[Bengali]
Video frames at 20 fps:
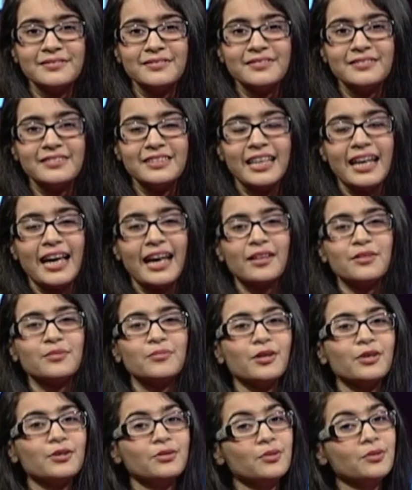9 এখন
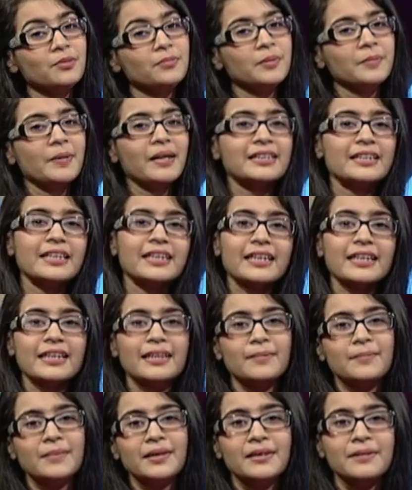বলো কোন বিভাগ থেকে
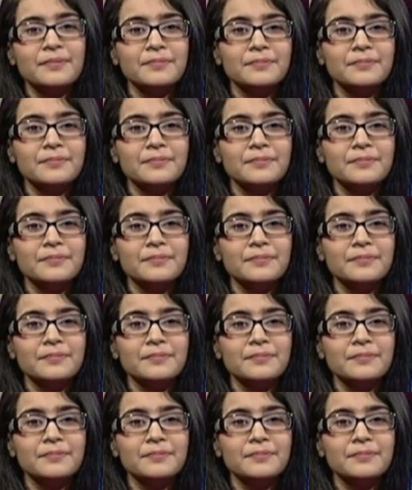খেলবে